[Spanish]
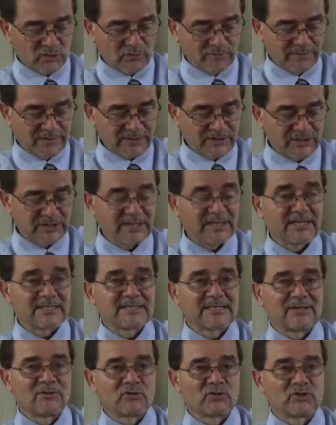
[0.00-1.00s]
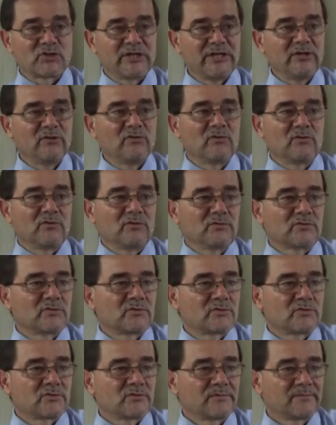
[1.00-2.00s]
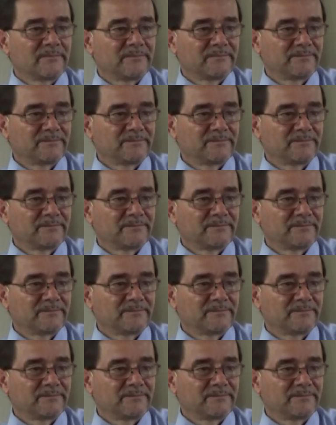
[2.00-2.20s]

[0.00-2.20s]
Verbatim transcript: ofrecidas a los ídolos,